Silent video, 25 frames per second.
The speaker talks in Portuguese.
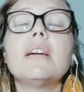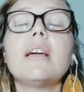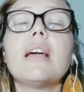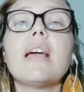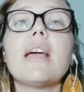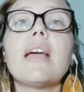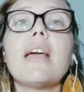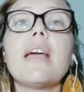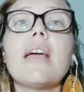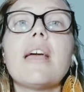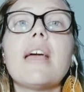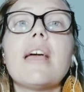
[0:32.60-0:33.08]

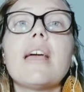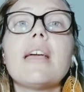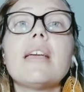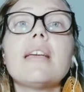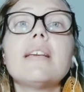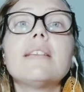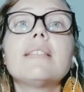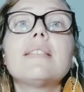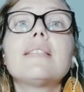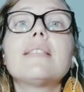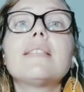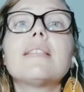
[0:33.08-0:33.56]
é,
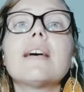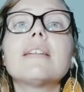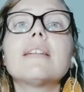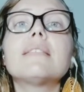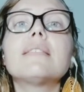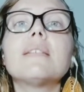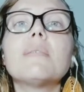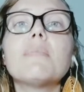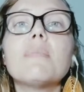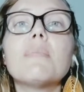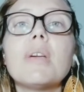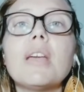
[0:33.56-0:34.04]

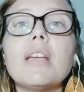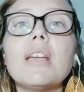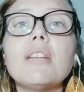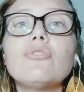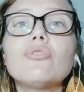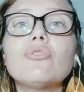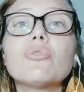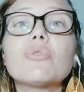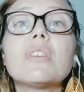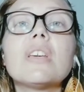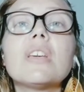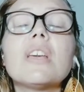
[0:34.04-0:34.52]

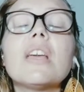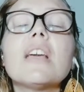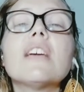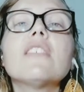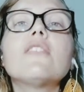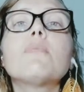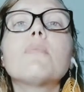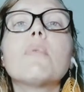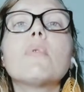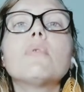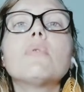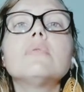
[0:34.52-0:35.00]
exatamente o que
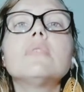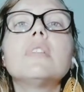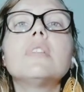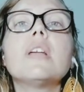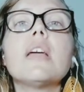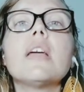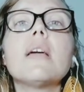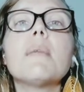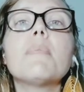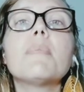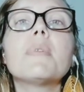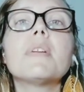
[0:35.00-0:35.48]

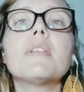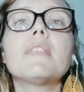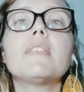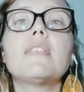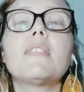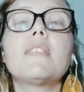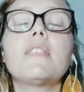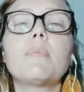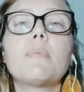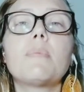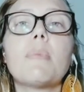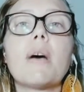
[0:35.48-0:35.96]
responder para
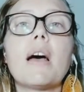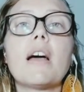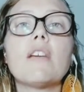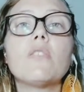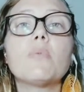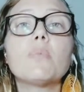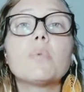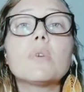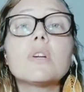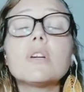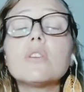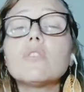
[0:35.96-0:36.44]
esses
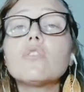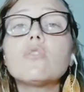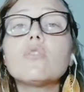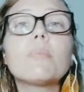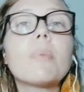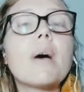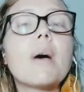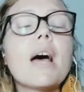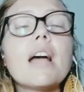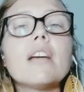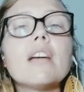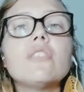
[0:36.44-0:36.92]
pais, porque os
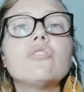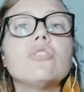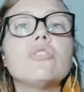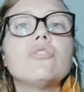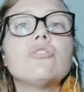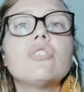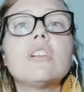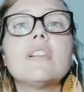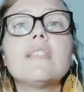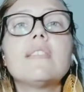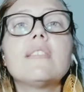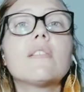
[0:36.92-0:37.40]
pais,
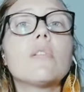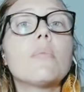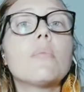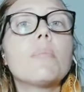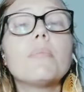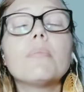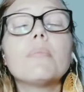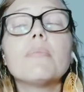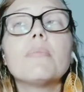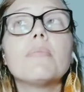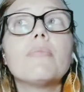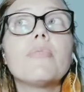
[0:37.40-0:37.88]
gente, eles tão,
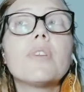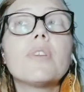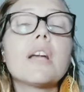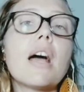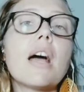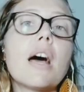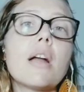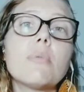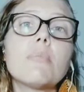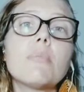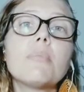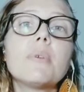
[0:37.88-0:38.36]

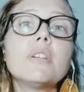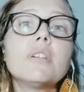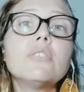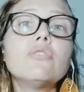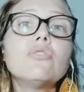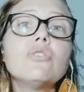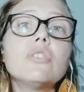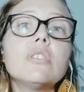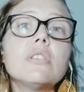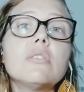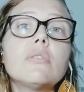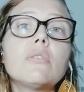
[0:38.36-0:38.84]
ficaram
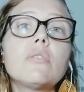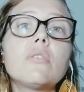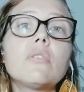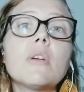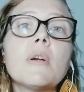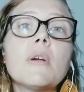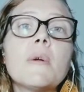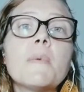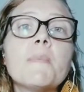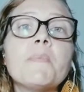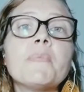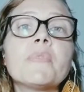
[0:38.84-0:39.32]
perdidos.
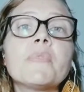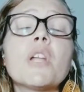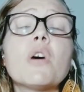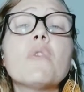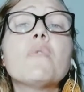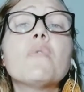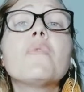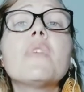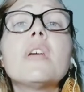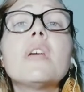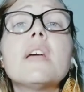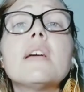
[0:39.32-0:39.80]

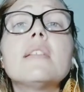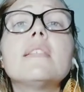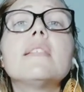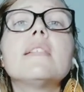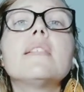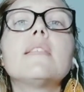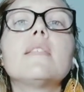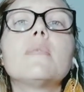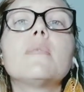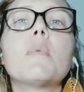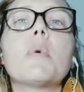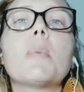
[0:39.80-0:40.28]
Talvez
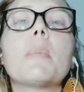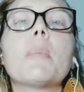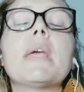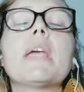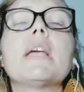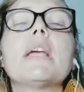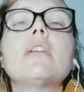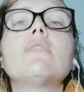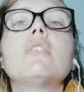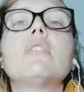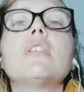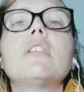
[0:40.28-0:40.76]
nesse
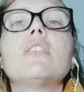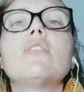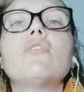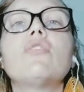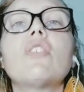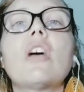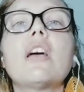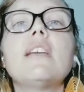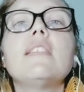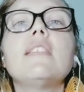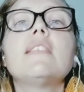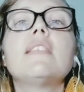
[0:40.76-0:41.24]
momento eles
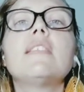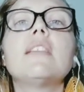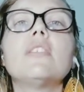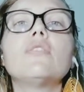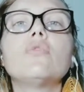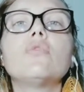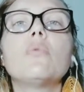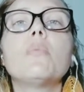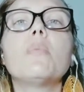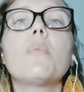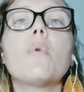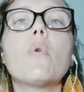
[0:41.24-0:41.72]
já
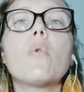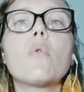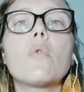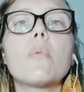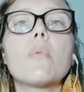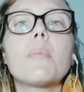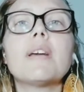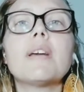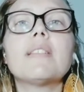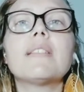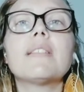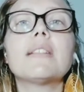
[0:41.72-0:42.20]
estejam um
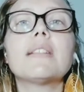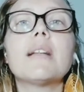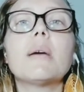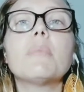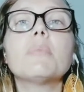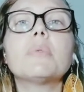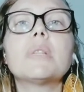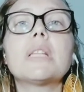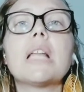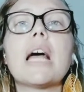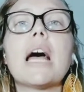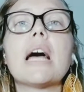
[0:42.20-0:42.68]
pouco mais
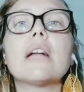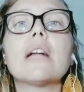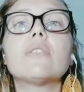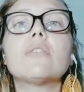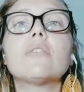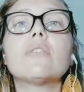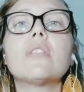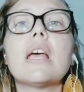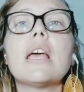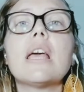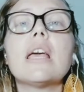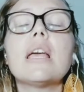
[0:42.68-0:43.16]

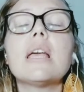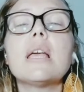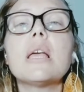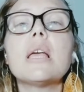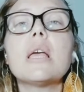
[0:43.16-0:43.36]
adaptados, né?